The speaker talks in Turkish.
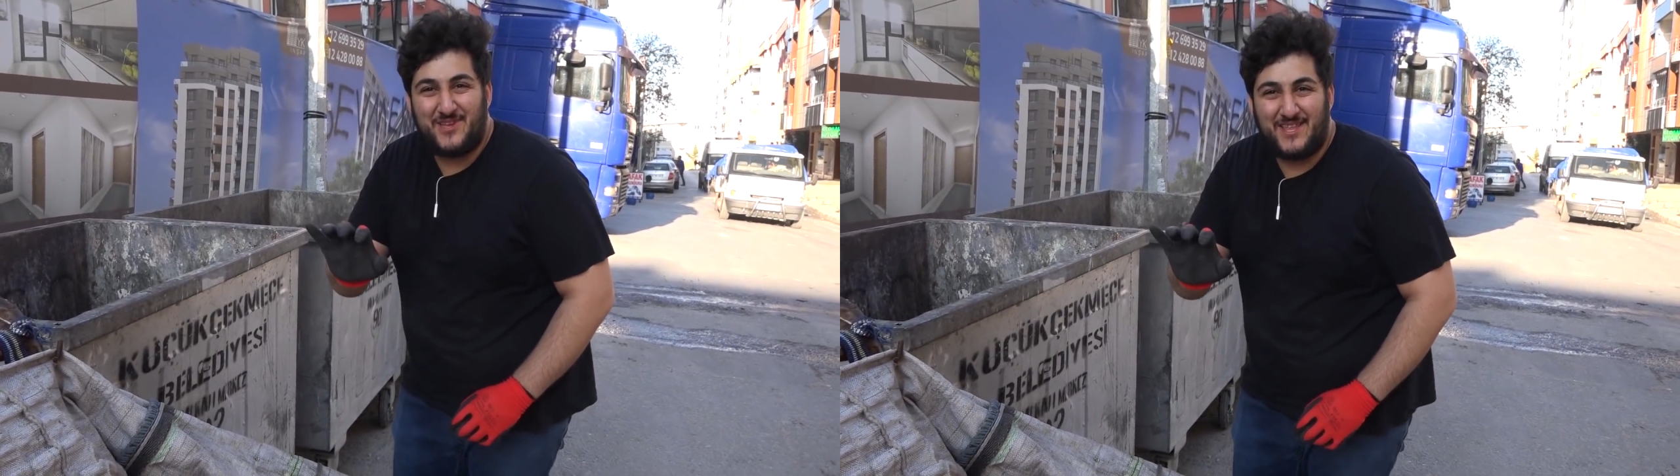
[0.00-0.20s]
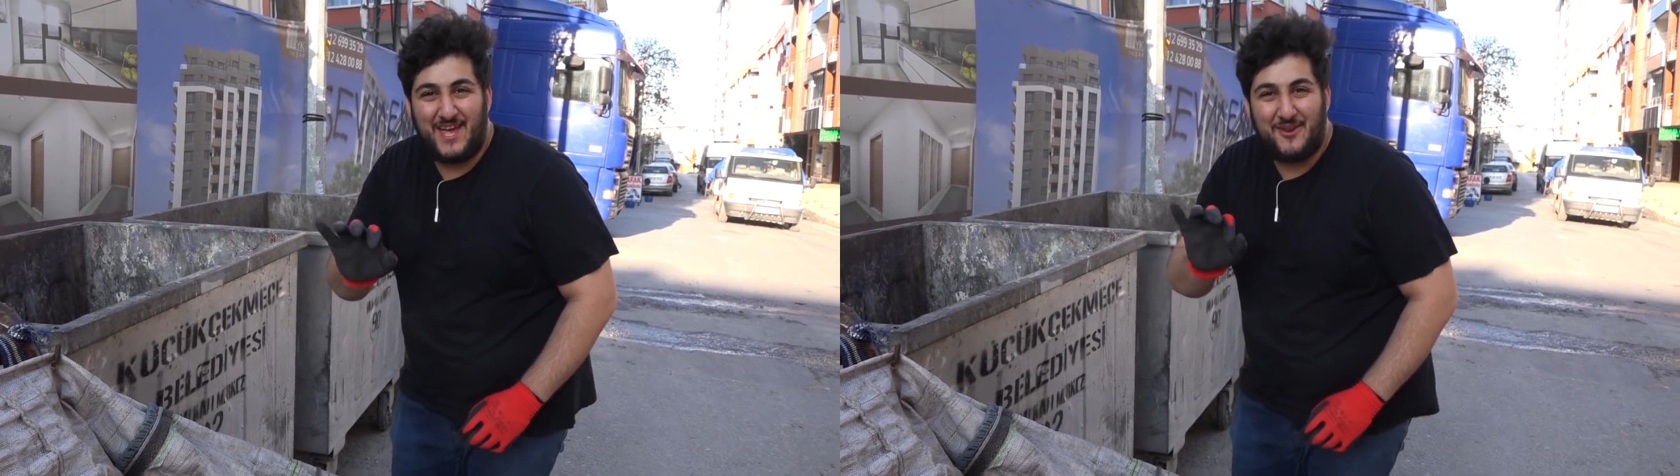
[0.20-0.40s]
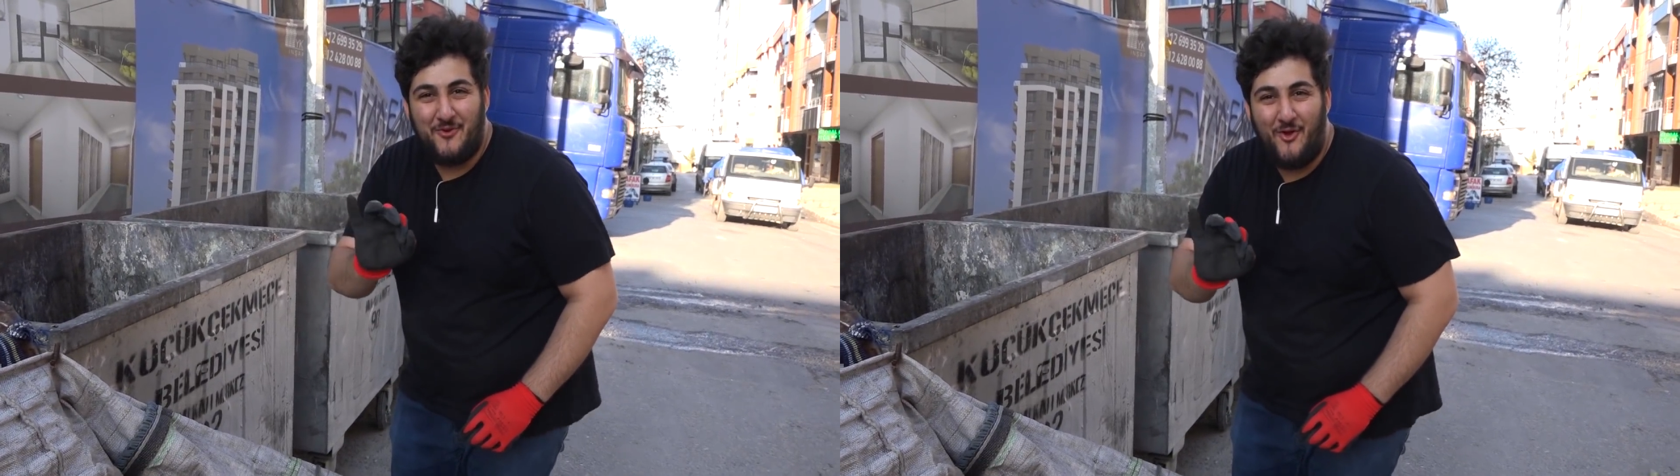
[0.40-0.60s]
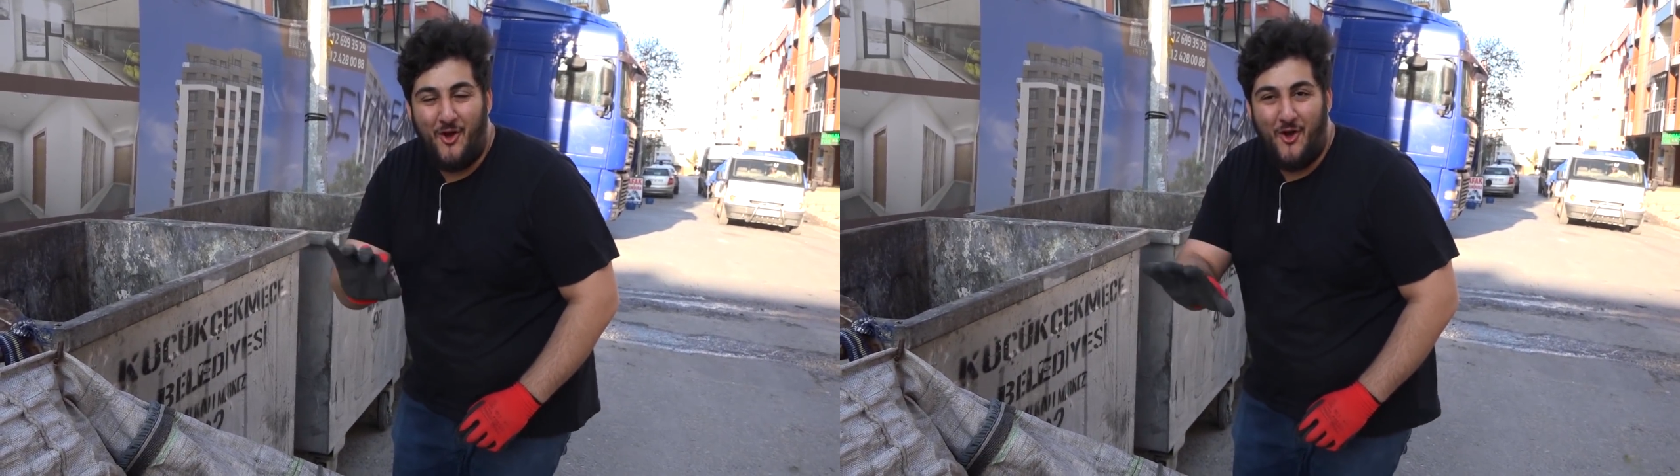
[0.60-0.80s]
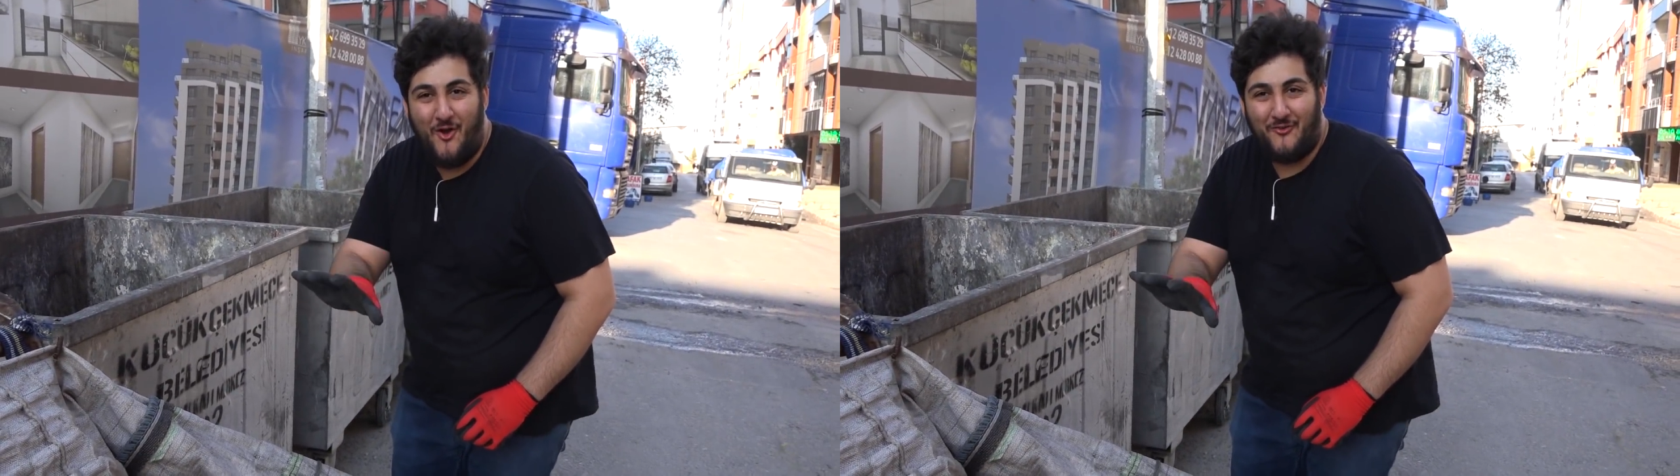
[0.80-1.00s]
paner
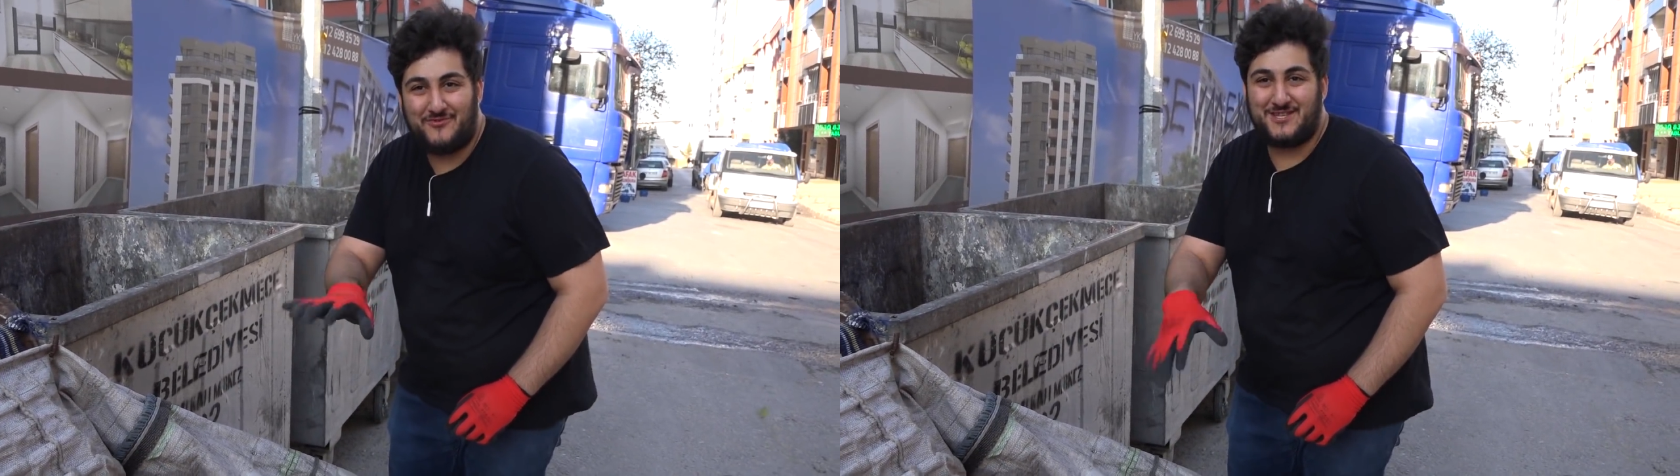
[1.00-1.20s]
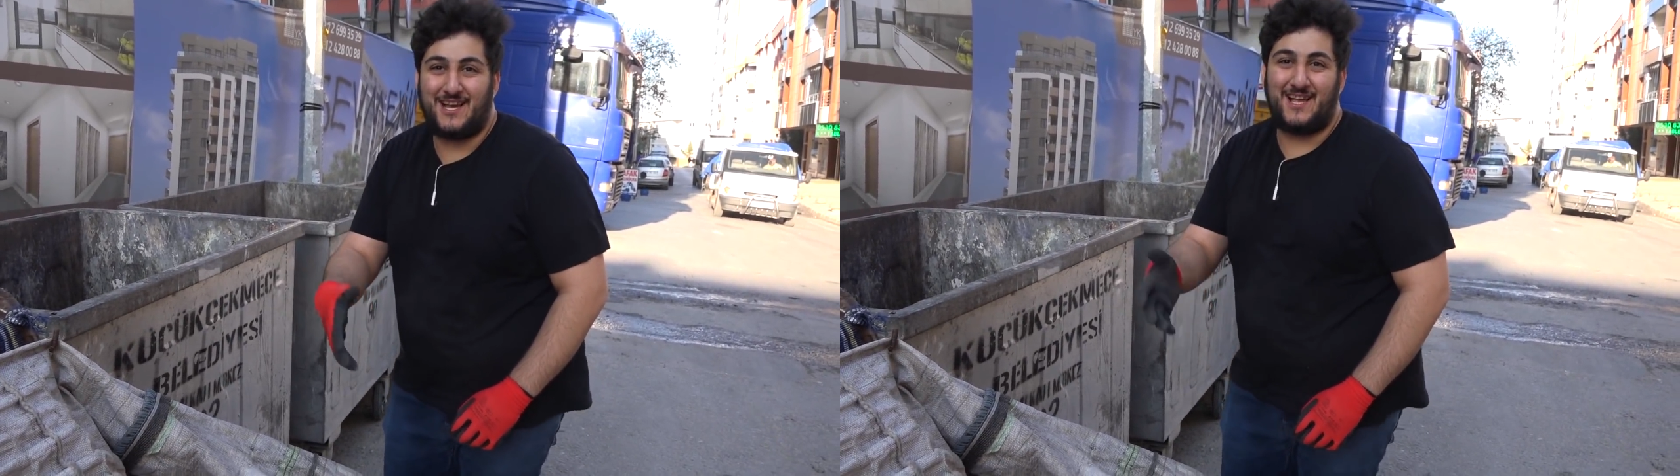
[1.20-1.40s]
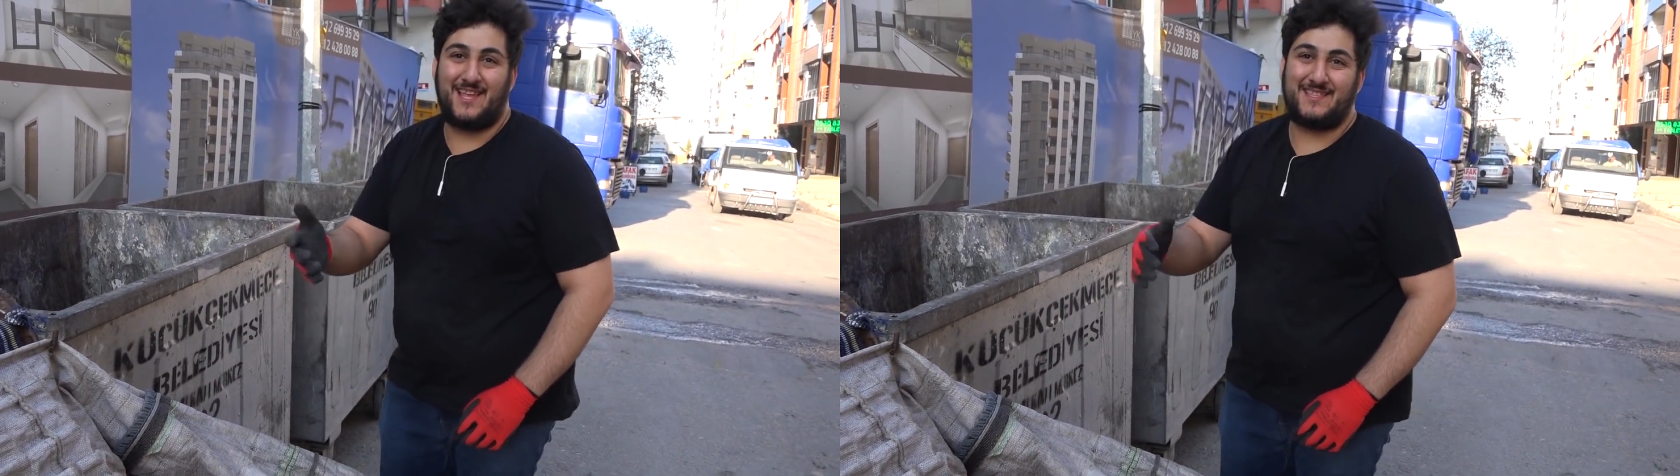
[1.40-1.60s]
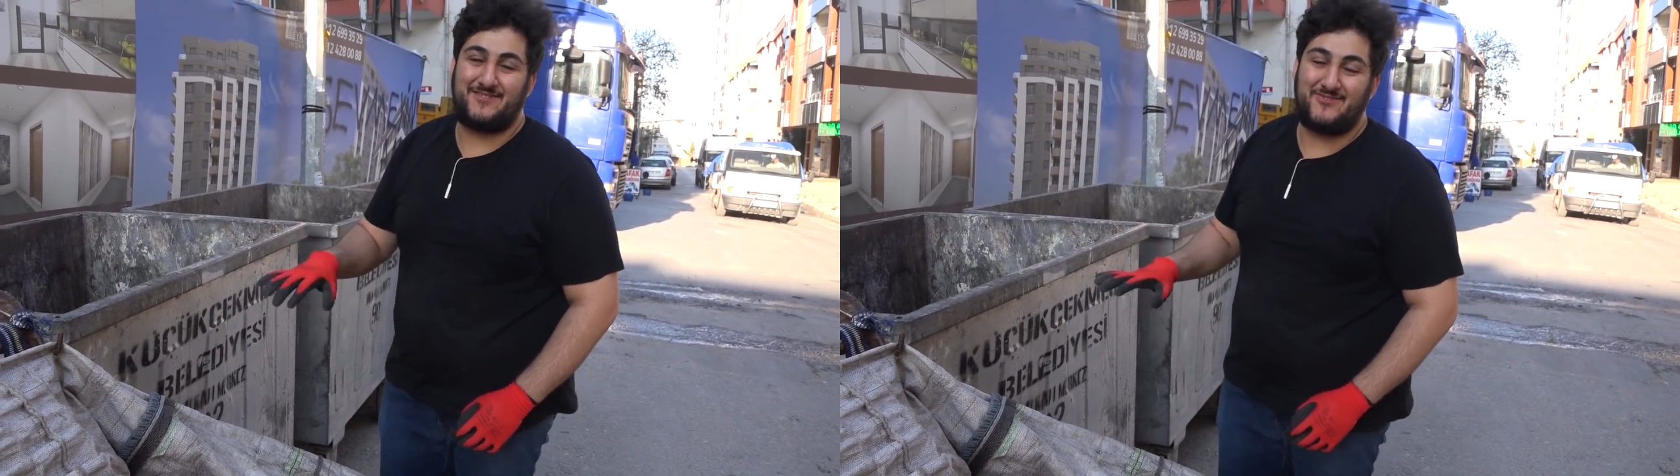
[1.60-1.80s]
Öf şakalar.